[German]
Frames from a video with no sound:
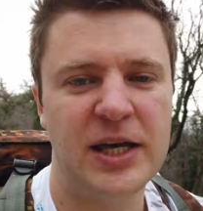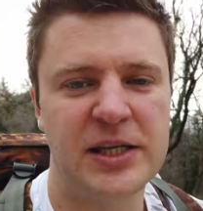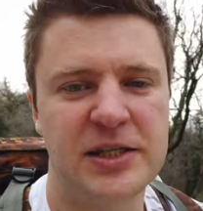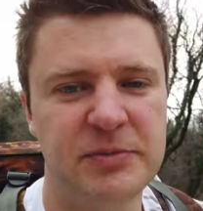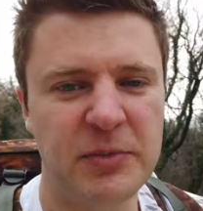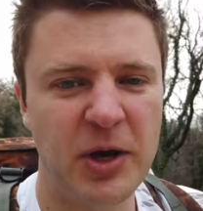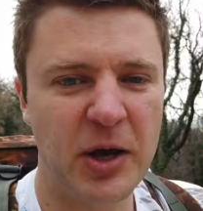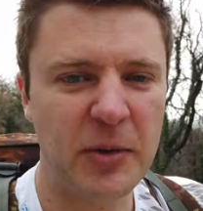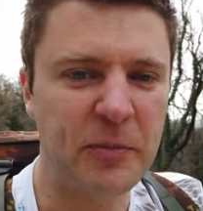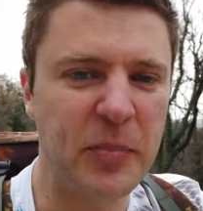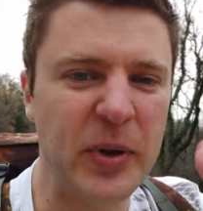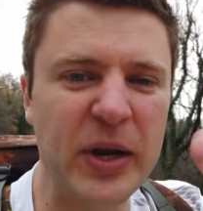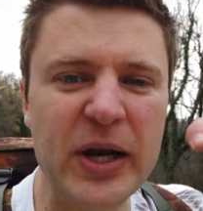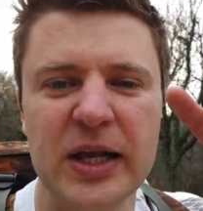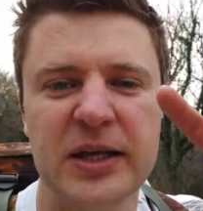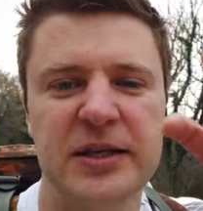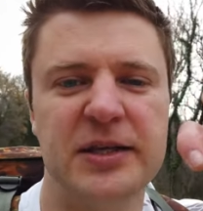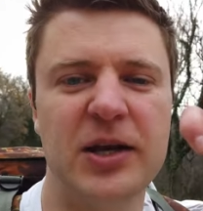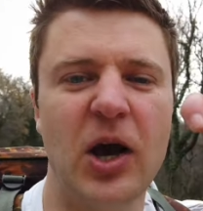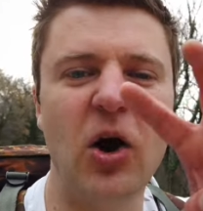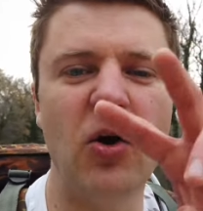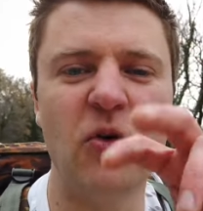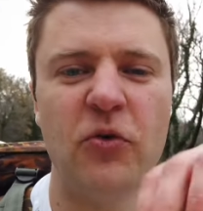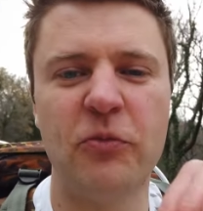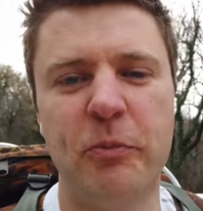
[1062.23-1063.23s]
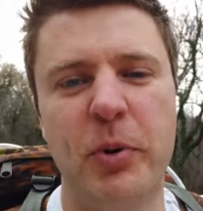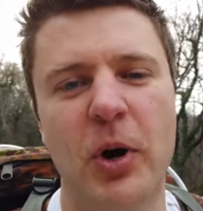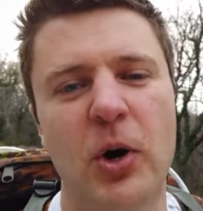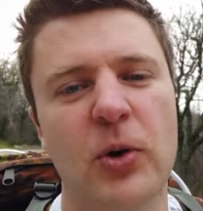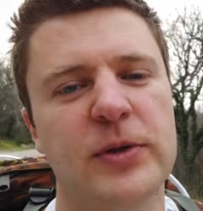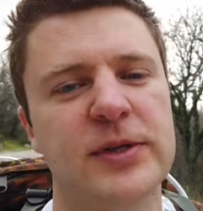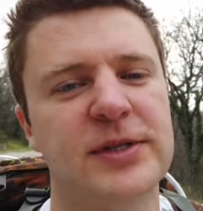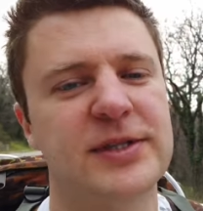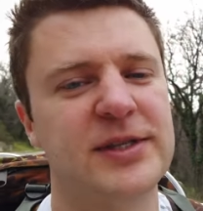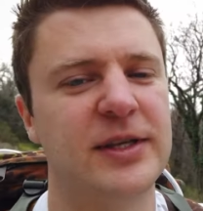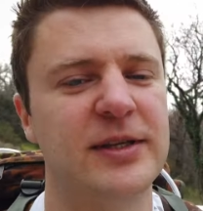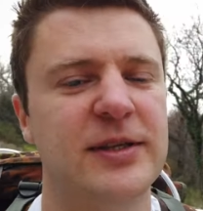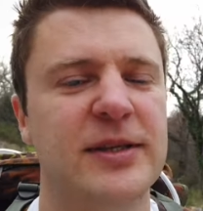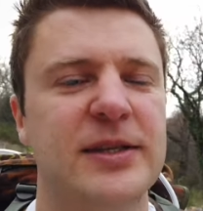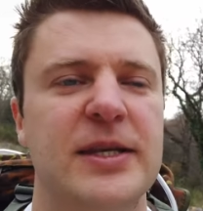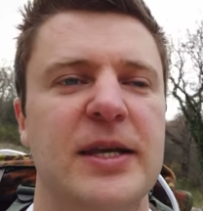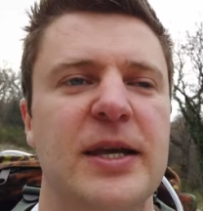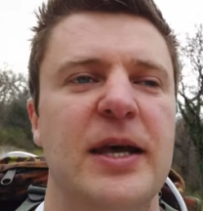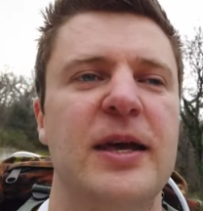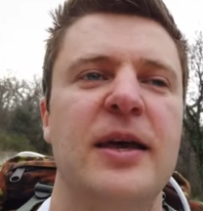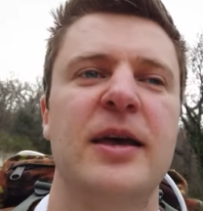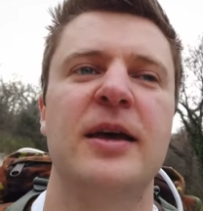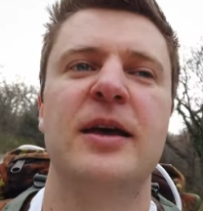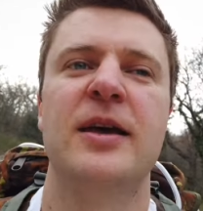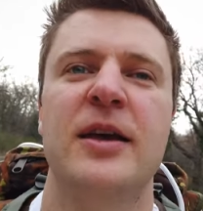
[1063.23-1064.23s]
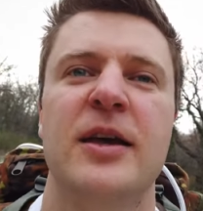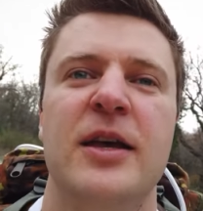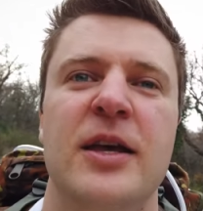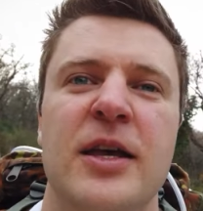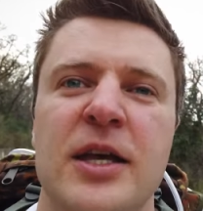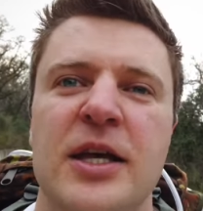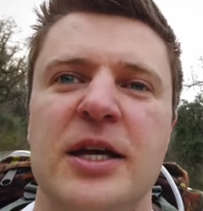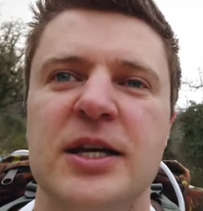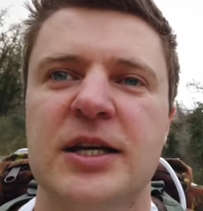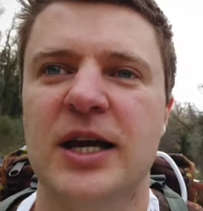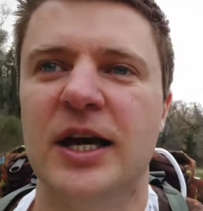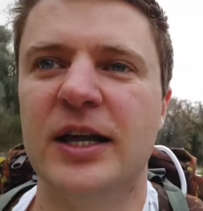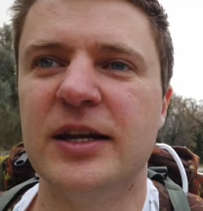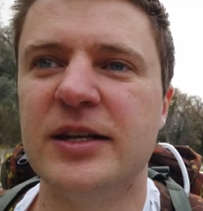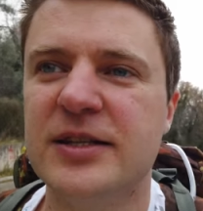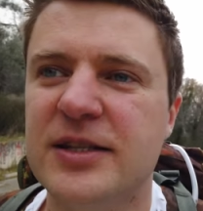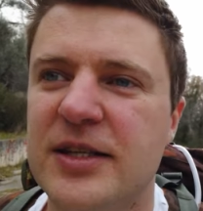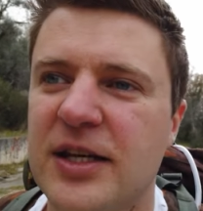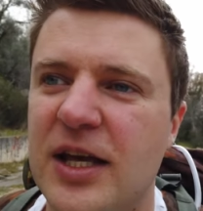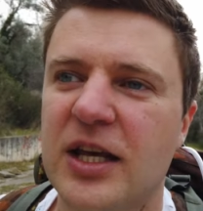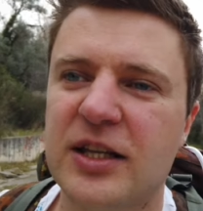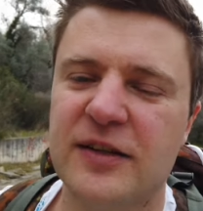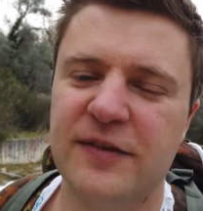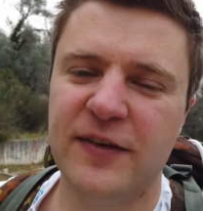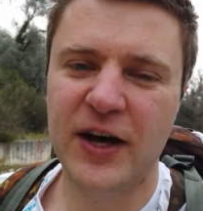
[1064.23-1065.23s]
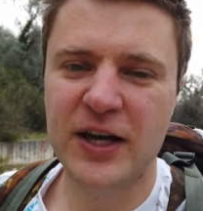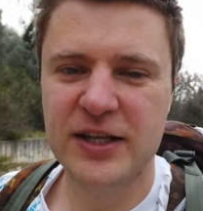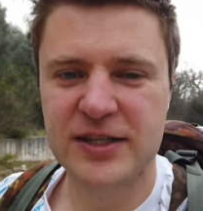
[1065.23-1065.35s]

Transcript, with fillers: erstmal billig aufbauen sind, kann ich direkt